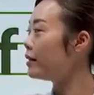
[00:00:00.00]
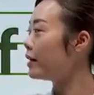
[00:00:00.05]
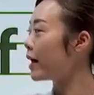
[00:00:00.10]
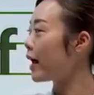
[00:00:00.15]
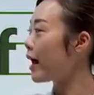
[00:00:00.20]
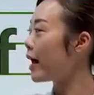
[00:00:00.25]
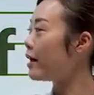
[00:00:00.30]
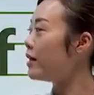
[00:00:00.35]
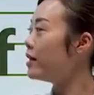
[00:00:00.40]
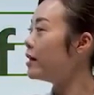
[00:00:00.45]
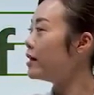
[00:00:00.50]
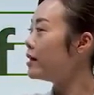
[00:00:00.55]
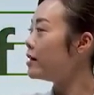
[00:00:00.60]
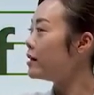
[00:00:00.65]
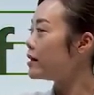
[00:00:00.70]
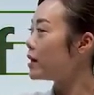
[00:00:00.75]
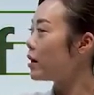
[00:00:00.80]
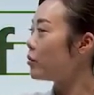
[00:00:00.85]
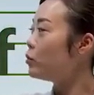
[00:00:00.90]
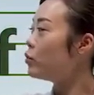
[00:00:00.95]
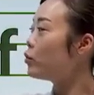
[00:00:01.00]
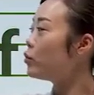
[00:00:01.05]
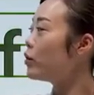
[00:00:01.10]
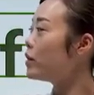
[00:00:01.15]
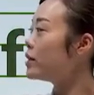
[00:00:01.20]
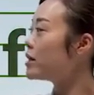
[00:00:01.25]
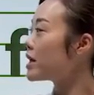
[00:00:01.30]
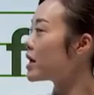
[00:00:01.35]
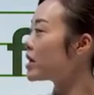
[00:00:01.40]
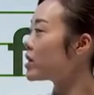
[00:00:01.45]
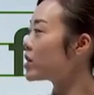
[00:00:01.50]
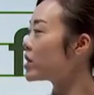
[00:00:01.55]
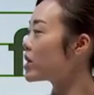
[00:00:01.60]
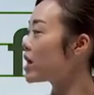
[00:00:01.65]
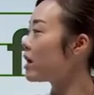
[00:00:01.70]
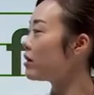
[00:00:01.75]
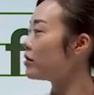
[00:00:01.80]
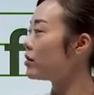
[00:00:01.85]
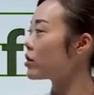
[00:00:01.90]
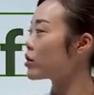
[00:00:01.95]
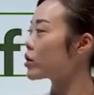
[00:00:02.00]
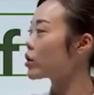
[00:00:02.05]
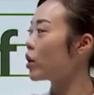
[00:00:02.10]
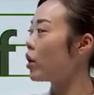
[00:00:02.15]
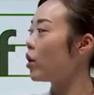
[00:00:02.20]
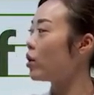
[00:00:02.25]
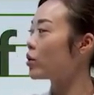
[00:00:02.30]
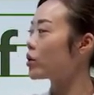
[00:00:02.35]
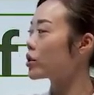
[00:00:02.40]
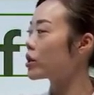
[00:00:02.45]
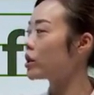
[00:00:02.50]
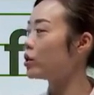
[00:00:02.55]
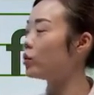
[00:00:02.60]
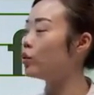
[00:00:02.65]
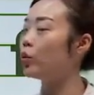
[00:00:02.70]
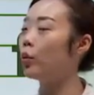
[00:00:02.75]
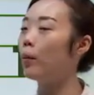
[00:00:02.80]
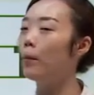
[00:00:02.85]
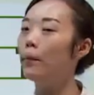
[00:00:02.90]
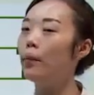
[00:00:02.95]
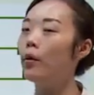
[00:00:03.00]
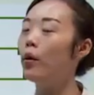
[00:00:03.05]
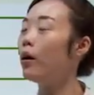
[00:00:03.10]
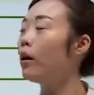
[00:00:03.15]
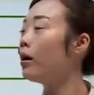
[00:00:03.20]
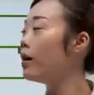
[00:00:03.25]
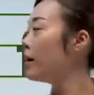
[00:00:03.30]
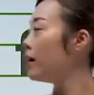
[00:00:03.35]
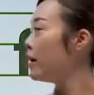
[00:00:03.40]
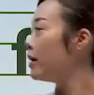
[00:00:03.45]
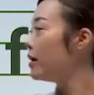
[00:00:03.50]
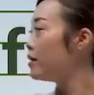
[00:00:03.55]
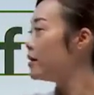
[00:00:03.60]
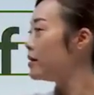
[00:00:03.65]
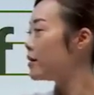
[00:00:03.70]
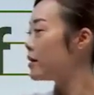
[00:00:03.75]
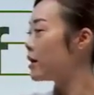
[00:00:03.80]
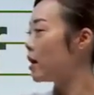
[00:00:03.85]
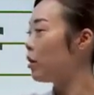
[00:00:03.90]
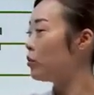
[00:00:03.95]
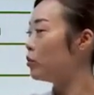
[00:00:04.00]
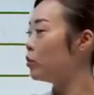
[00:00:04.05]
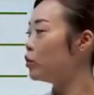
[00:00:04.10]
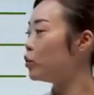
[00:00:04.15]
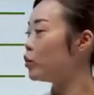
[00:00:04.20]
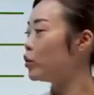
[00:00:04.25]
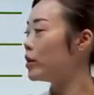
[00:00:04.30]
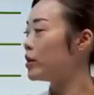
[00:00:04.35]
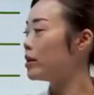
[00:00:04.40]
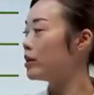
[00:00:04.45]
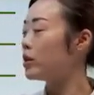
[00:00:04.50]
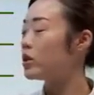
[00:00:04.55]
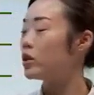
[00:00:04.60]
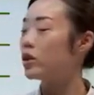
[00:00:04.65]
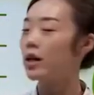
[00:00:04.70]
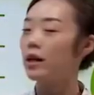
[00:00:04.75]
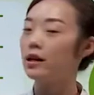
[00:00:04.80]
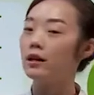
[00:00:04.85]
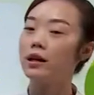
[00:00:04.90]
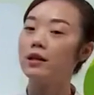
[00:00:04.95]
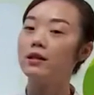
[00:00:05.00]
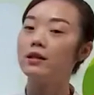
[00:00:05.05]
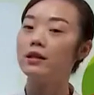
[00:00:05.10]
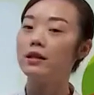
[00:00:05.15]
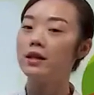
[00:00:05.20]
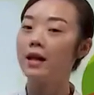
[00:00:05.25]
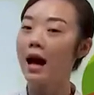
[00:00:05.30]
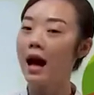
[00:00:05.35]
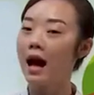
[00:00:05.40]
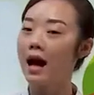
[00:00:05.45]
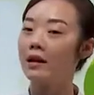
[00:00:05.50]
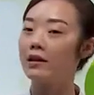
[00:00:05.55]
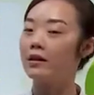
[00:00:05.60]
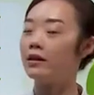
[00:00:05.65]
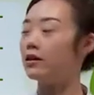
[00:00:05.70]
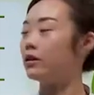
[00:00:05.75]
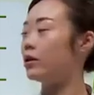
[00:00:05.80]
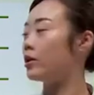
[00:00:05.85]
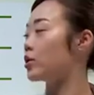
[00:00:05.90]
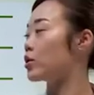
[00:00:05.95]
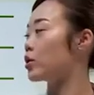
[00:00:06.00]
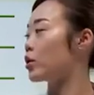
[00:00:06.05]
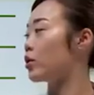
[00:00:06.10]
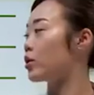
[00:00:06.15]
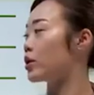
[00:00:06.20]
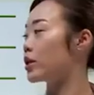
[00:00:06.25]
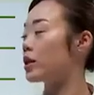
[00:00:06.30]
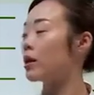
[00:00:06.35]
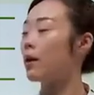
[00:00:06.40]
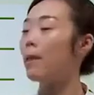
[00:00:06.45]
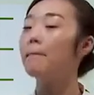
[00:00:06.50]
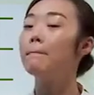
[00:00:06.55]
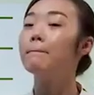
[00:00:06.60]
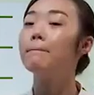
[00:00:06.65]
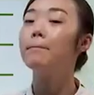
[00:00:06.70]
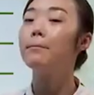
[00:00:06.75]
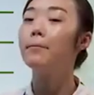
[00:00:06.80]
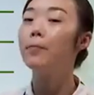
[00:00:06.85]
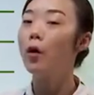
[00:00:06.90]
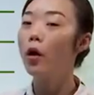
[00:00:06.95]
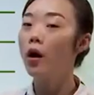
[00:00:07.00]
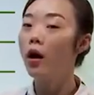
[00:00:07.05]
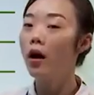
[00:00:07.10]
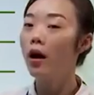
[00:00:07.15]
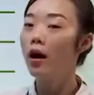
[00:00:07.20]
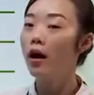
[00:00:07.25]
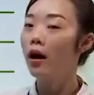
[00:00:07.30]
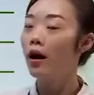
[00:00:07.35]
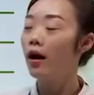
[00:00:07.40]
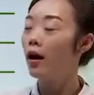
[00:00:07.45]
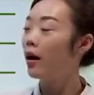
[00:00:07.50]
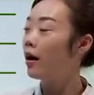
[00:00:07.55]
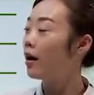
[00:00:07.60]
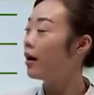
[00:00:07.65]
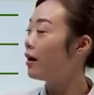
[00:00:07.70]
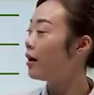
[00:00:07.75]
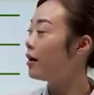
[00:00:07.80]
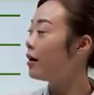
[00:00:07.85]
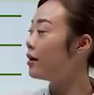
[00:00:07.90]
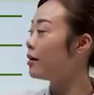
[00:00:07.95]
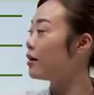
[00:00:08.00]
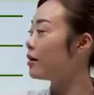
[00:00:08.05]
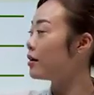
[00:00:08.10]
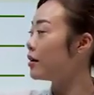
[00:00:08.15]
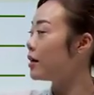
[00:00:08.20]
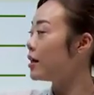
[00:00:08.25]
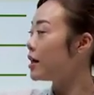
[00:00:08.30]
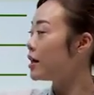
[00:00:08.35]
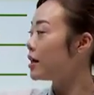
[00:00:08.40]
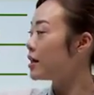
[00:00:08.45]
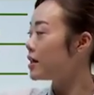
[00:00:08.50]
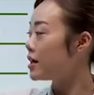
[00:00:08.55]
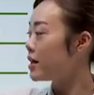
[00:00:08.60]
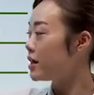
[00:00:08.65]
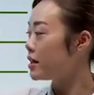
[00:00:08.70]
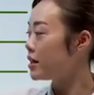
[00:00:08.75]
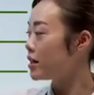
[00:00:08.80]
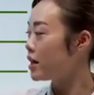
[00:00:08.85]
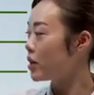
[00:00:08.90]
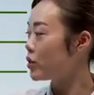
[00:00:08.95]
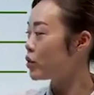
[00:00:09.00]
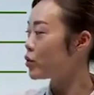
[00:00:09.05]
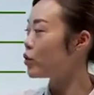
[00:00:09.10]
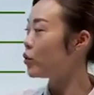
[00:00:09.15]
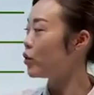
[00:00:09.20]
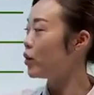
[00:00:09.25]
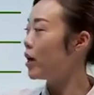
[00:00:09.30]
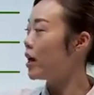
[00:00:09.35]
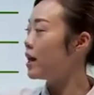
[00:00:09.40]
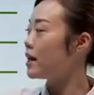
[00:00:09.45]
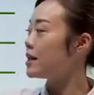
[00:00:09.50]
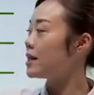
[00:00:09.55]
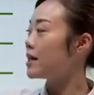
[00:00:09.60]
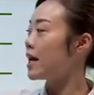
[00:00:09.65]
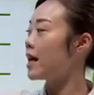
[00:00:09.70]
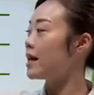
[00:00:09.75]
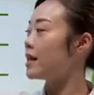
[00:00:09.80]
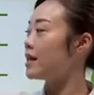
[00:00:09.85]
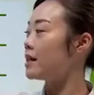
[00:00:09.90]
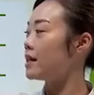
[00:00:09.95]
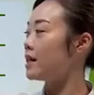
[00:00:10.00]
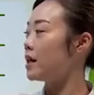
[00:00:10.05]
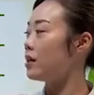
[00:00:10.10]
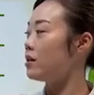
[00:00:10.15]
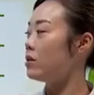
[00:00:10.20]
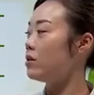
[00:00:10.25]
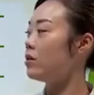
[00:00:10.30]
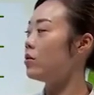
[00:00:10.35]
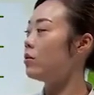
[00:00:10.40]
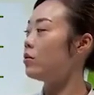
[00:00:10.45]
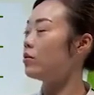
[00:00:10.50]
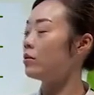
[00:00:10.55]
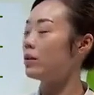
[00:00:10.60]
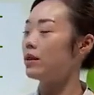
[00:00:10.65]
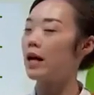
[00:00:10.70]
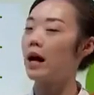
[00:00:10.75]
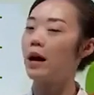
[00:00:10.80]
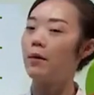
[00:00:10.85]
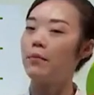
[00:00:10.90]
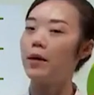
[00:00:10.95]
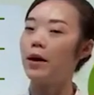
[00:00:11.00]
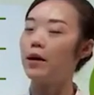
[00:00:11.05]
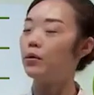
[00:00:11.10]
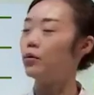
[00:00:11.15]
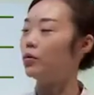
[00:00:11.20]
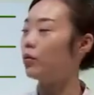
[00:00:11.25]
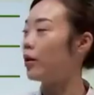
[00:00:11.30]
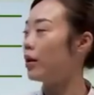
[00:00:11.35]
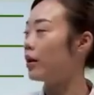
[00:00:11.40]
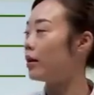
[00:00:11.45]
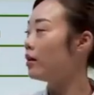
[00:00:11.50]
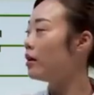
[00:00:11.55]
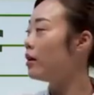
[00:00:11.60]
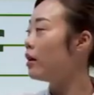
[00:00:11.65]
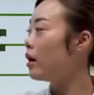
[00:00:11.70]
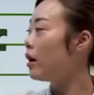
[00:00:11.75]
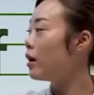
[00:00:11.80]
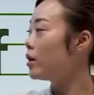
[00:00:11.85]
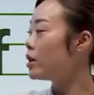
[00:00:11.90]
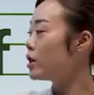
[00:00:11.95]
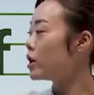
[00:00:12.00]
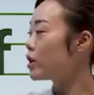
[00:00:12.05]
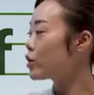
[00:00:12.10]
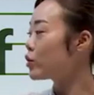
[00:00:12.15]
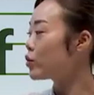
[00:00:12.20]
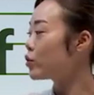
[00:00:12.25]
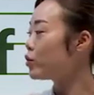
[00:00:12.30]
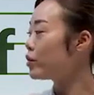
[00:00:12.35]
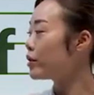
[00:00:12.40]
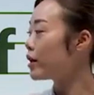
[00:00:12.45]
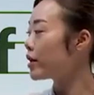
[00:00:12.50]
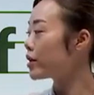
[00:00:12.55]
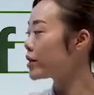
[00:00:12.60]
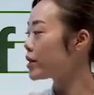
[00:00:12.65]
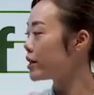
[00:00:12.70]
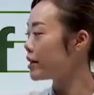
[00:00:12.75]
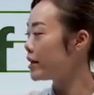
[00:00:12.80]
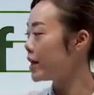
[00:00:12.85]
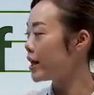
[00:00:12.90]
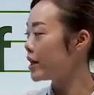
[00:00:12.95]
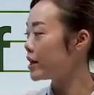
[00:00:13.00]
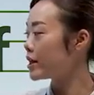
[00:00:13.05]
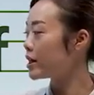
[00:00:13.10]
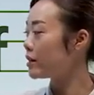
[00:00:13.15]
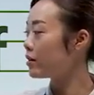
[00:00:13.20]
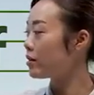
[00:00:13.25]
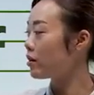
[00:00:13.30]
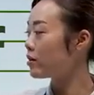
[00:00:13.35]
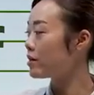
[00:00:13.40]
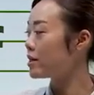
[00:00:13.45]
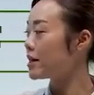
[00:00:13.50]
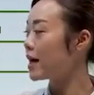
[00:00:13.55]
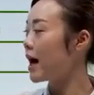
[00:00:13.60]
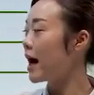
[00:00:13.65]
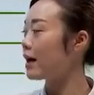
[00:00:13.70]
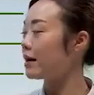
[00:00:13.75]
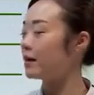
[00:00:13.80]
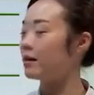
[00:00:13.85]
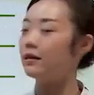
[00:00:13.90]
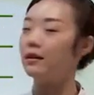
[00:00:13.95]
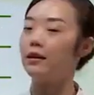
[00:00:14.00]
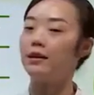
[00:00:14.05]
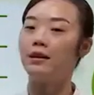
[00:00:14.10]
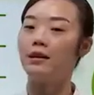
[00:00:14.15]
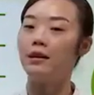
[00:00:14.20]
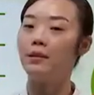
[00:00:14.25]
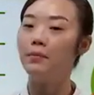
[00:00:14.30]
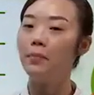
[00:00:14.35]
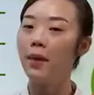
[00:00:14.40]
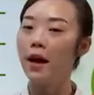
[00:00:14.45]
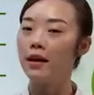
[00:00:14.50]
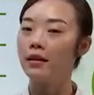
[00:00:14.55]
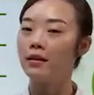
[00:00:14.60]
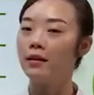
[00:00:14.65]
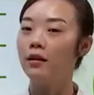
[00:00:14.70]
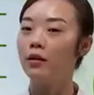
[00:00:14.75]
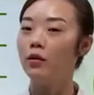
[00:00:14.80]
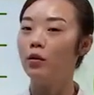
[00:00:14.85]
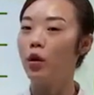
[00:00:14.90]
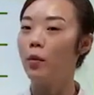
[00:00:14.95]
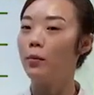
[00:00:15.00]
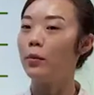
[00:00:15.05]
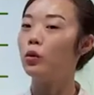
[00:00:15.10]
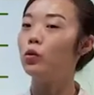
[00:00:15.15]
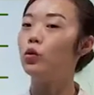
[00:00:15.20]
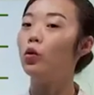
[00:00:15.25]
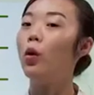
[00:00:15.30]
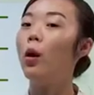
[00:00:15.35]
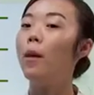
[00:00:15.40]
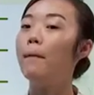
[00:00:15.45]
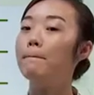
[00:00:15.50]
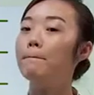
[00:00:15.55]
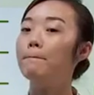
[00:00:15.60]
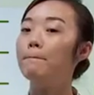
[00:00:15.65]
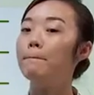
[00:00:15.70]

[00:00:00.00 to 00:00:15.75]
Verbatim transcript: 的，你看，小木棍在上的时候是读 b， 小木棍站到下格的时候是 p， 嗯，先写竖，再写右下半圆，而这个竖呢是延伸到下格的一半，我们读